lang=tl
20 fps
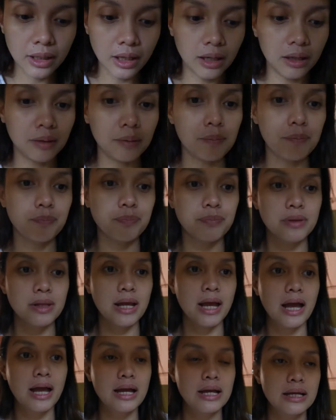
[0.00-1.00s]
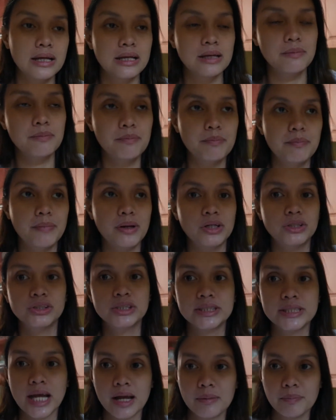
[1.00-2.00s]
um, meron
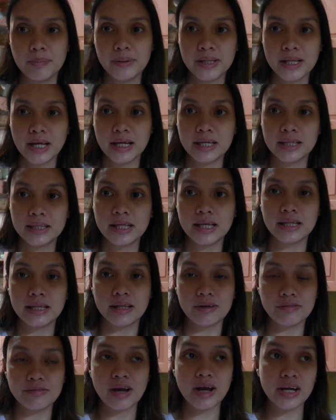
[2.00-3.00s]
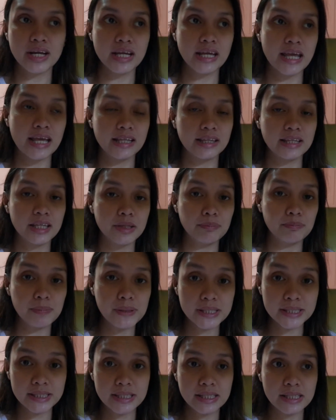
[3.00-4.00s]
siya sa akin pinakita na variegated
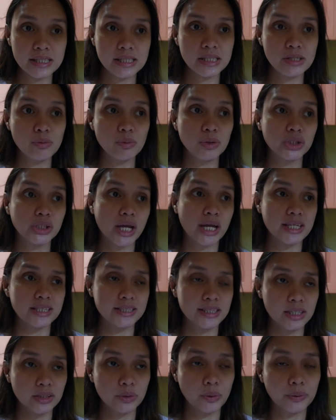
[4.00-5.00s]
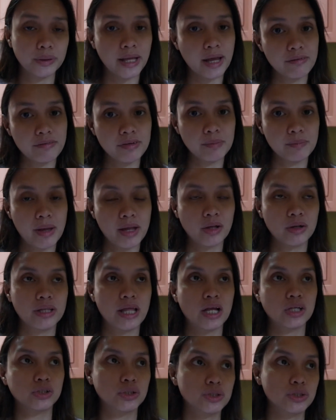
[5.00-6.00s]
peace lily which I still don't have in my
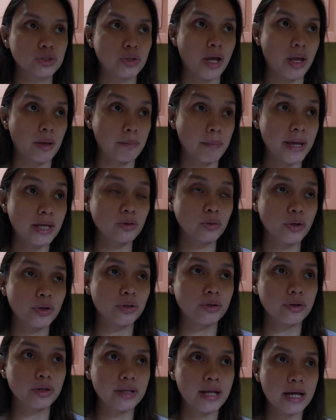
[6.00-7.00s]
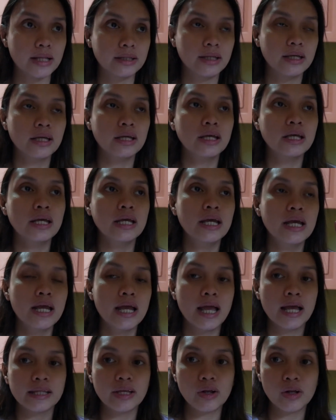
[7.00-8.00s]
collection so I might order that
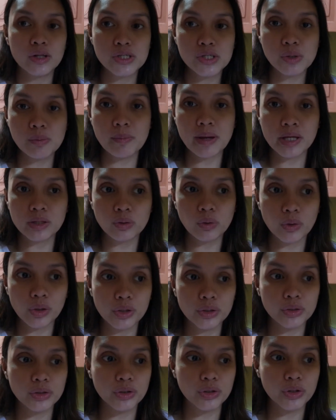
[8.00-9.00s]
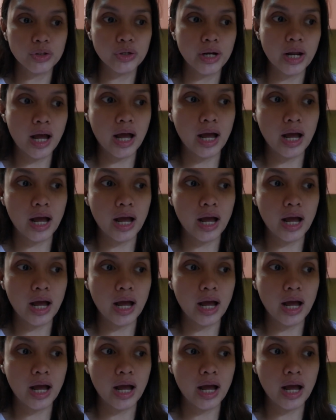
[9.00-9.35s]
and I also might order